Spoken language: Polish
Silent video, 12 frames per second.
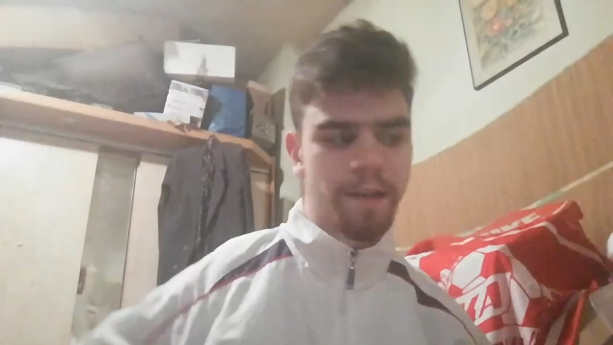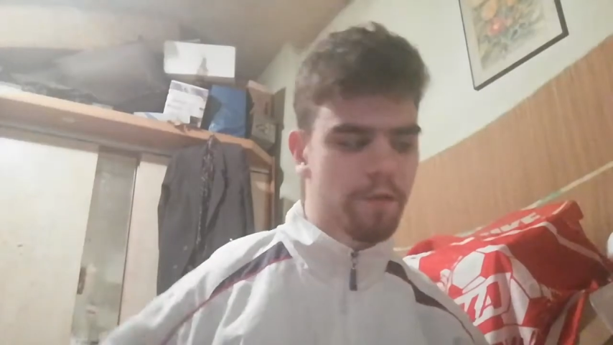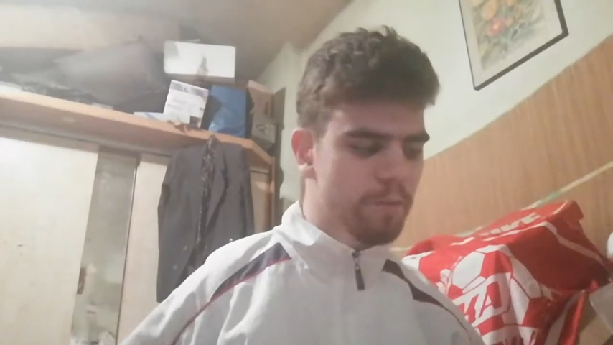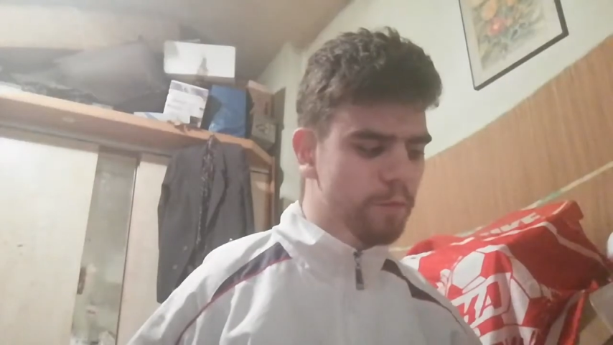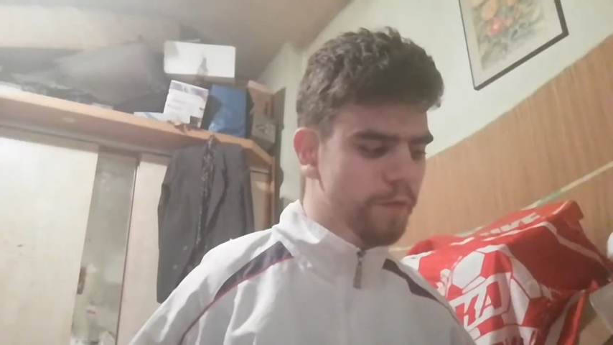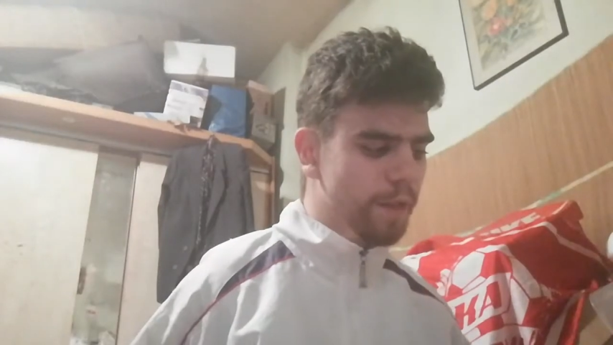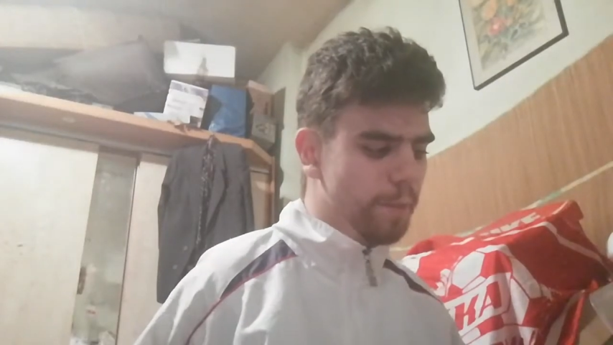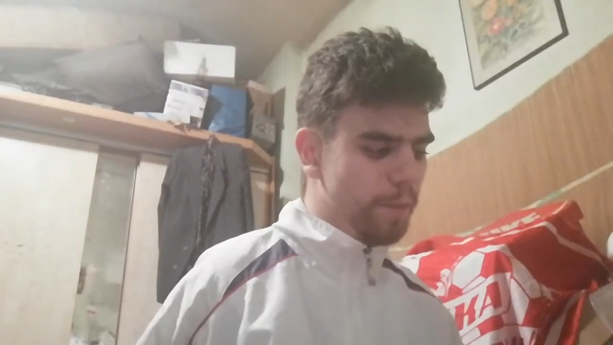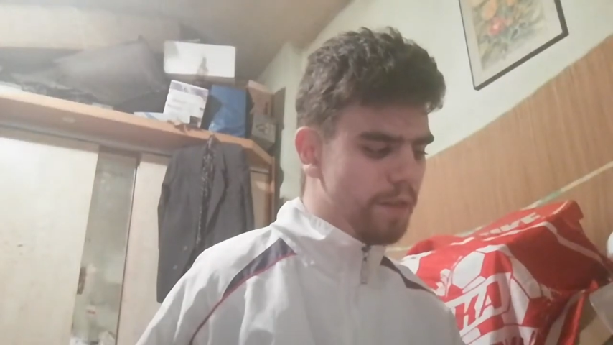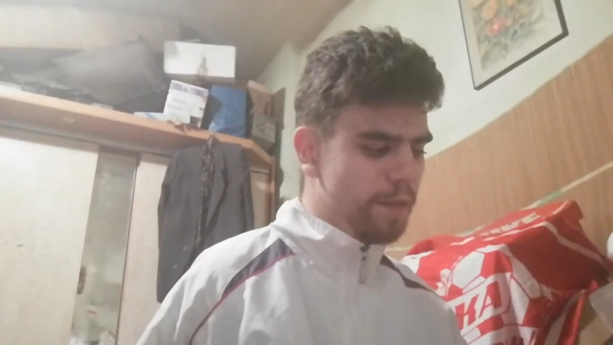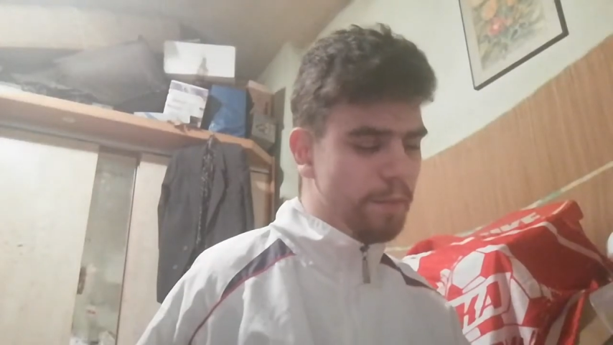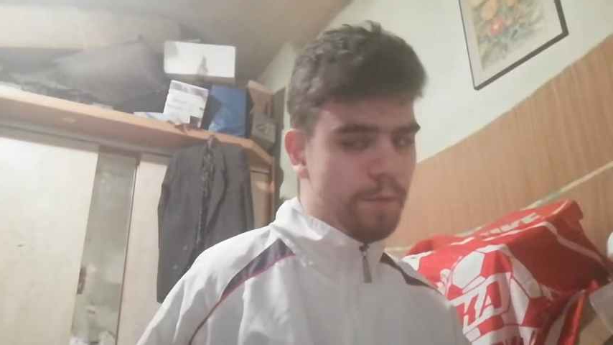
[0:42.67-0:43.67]
jak już mówiłem
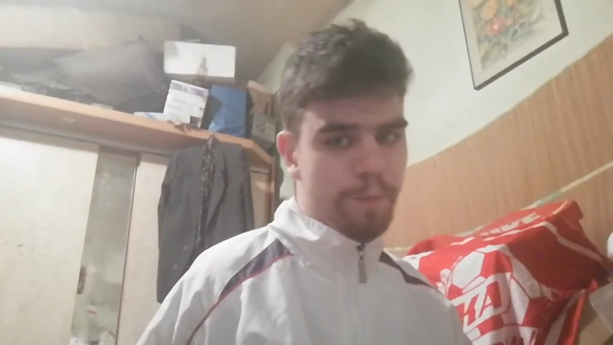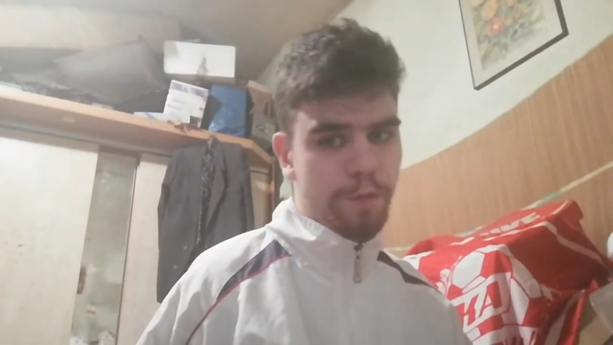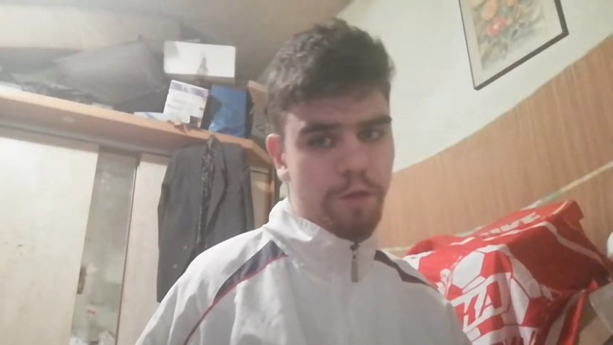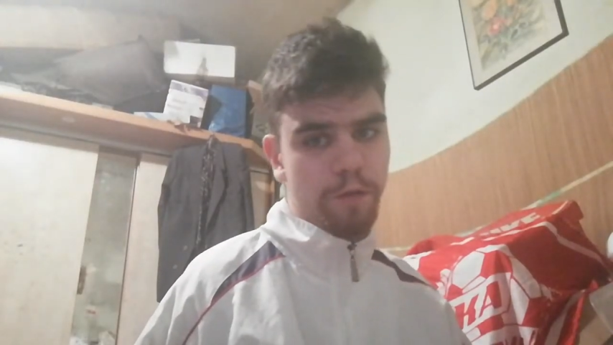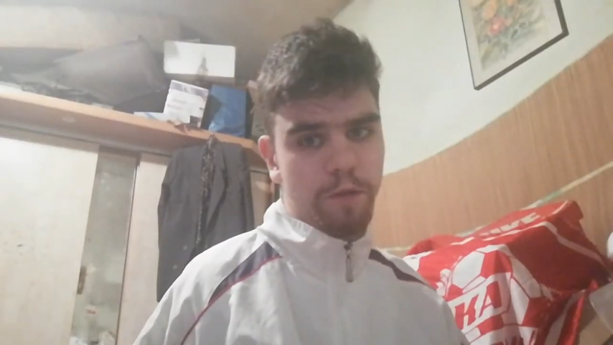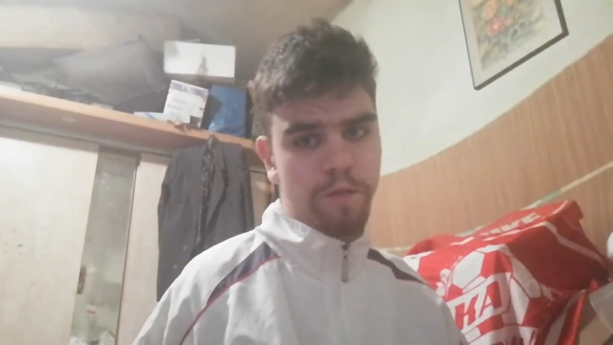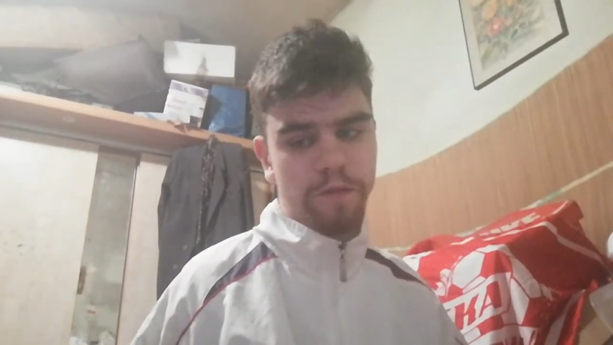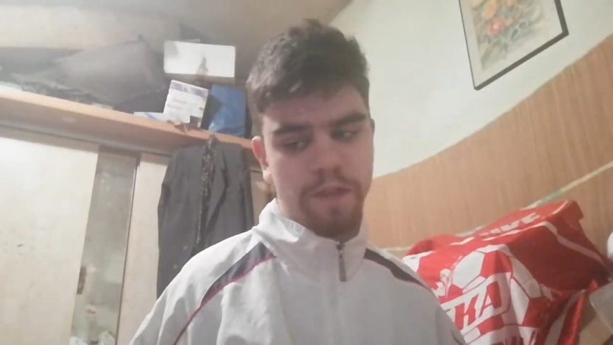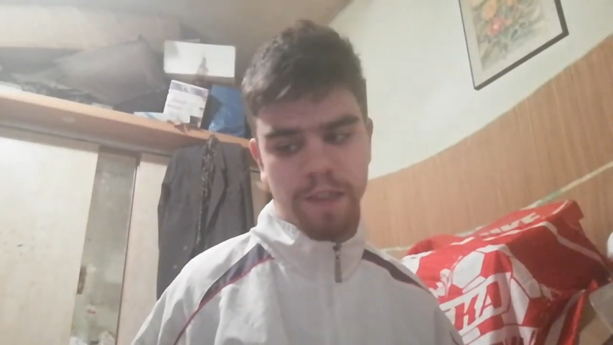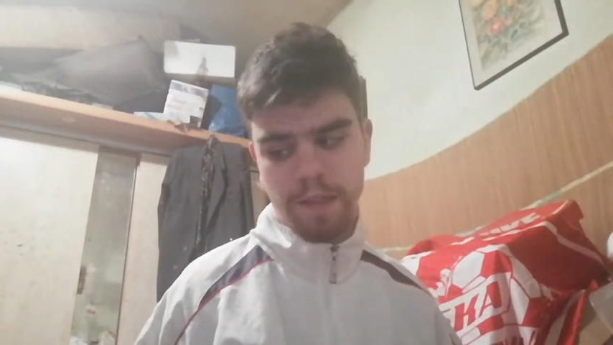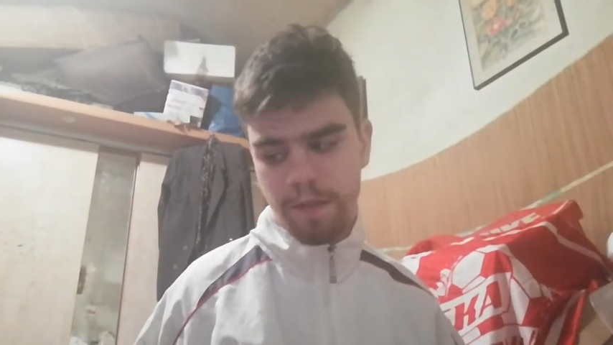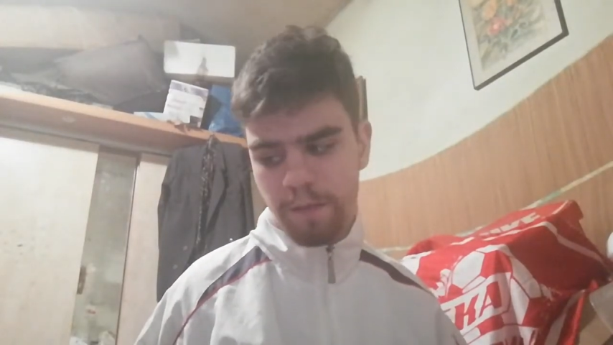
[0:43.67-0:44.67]
na samym początku w
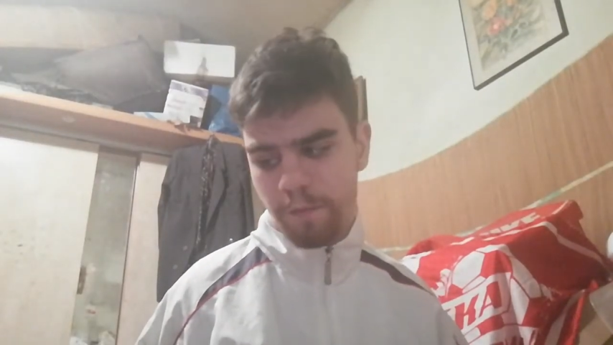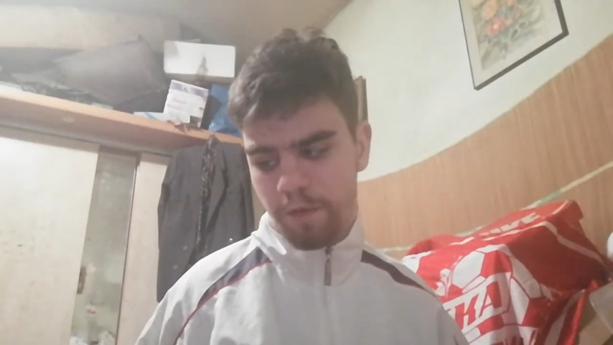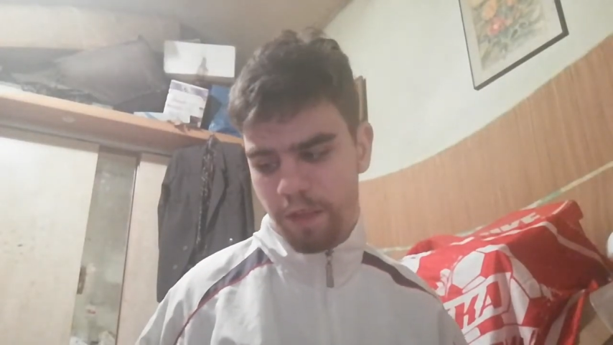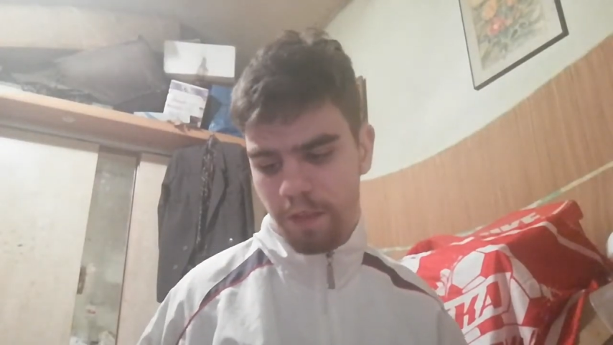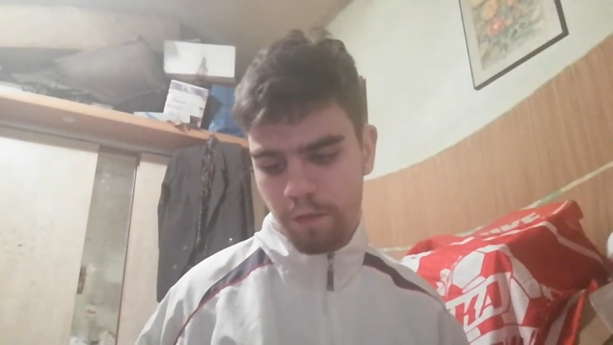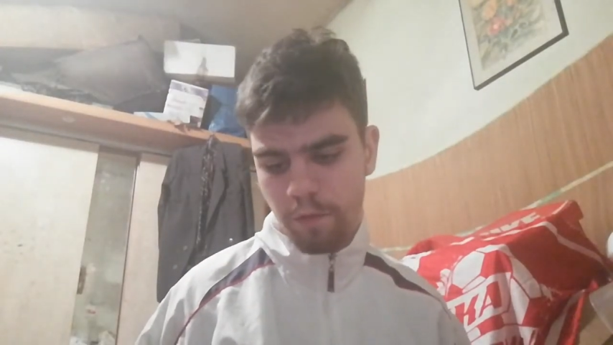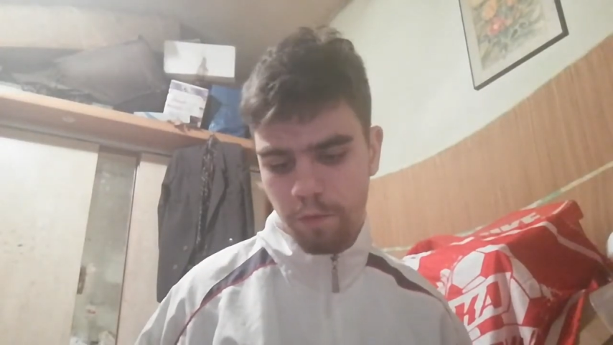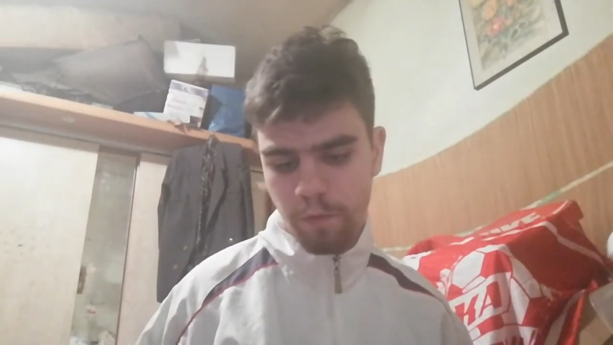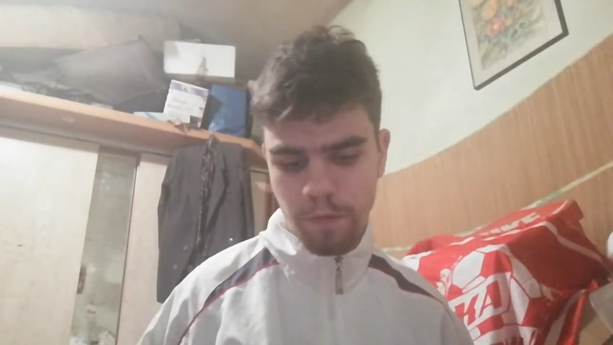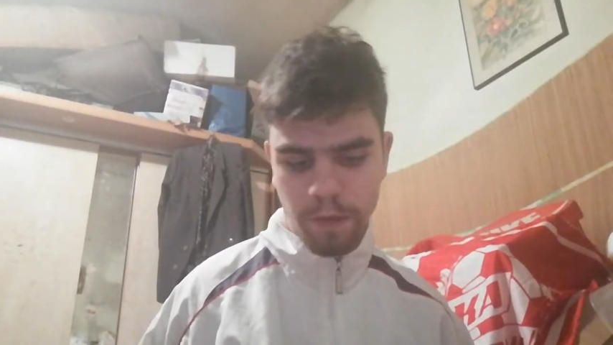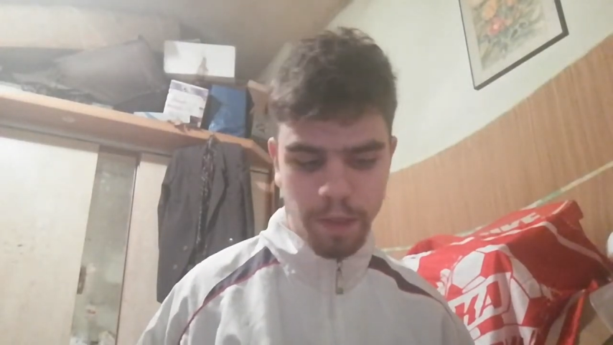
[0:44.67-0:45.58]
dzisiejszym odcinku